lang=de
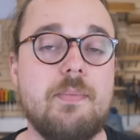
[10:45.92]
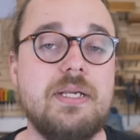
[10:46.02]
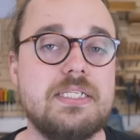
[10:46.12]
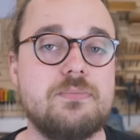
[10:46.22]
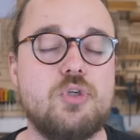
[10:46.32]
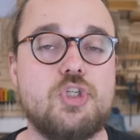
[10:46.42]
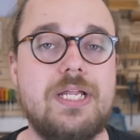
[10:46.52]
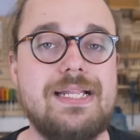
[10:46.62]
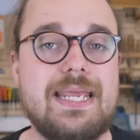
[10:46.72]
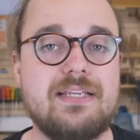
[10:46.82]
habe an diesem
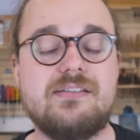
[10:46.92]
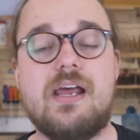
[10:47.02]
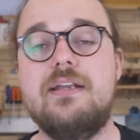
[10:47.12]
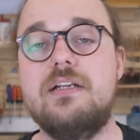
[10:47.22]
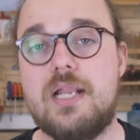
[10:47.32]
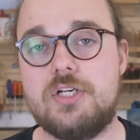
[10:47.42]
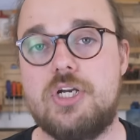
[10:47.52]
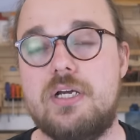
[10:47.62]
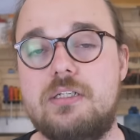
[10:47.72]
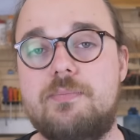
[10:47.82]
Gestell extra eine
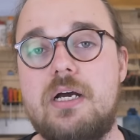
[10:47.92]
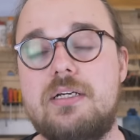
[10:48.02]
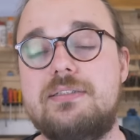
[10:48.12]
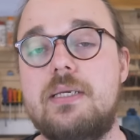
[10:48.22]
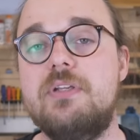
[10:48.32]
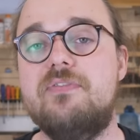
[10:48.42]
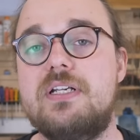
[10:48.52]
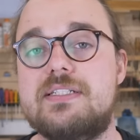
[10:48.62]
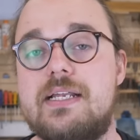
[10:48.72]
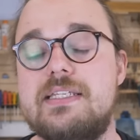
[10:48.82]
Lasche angebracht, damit wir
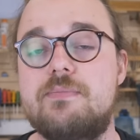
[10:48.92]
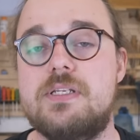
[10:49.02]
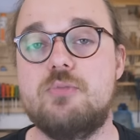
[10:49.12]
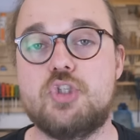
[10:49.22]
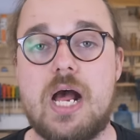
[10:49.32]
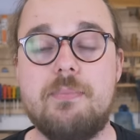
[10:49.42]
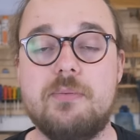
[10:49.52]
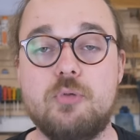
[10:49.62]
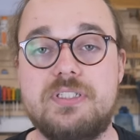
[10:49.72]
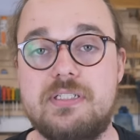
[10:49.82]
das Ganze mit dem
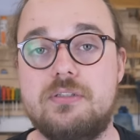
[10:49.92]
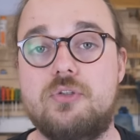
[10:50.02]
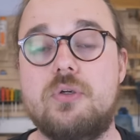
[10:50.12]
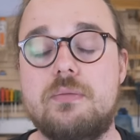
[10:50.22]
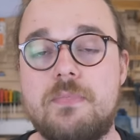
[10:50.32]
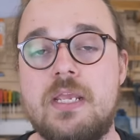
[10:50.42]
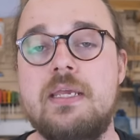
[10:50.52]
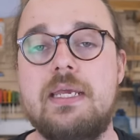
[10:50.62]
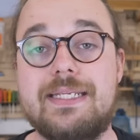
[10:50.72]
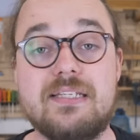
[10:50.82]
Stapler montieren können.
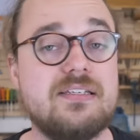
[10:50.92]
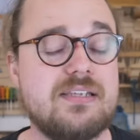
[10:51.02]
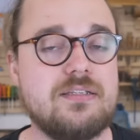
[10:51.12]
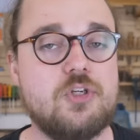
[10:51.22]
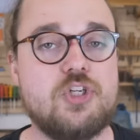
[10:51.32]
Jetzt ist das